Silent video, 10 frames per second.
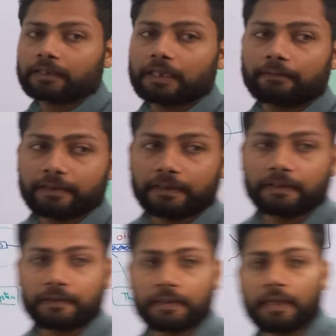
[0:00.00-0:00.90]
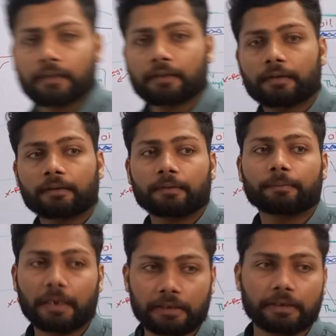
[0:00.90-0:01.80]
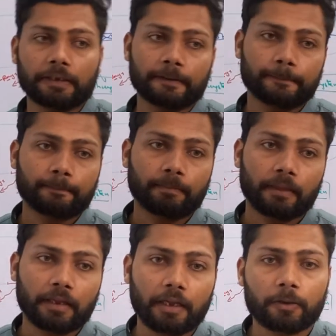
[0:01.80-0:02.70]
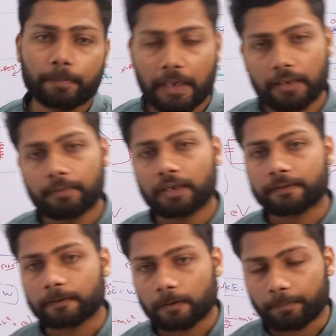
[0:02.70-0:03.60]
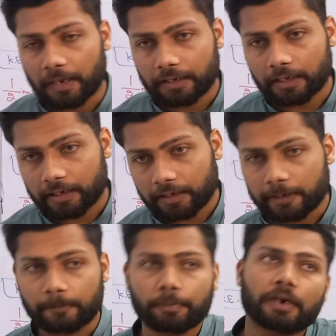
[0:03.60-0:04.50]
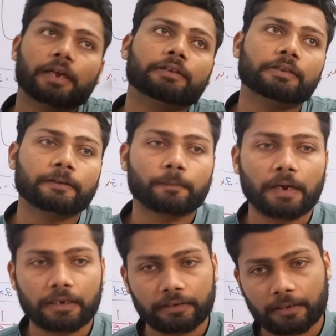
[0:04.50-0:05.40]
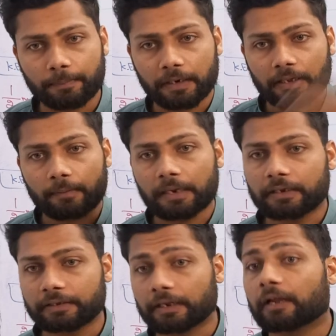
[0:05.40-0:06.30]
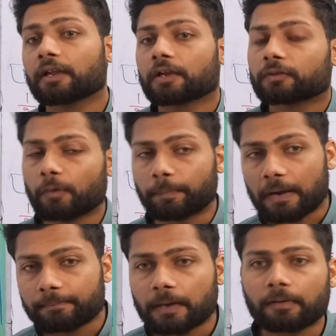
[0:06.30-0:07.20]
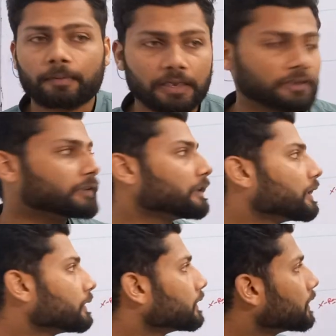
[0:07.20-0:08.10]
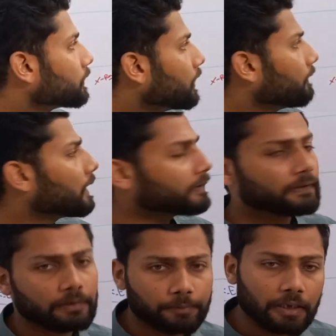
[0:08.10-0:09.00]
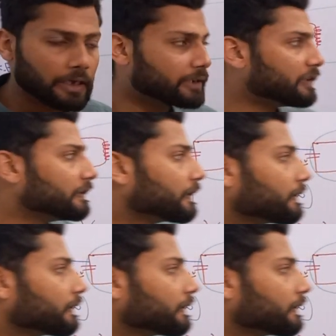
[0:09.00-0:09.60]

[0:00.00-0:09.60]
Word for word: ज़्यादा वैसे किसकी है पानी की ठीक है तो पानी भी रख सकते हैं पानी क्या करेगा हीट पकड़ेगा जल्दी से बाई ले जाएगा पकड़ेगा बाई ले जाएगा तो वो पंप आपका बड़ा अच्छा चलना चाहिए तो ये वाला सिस्टम ये अलग चीज़ है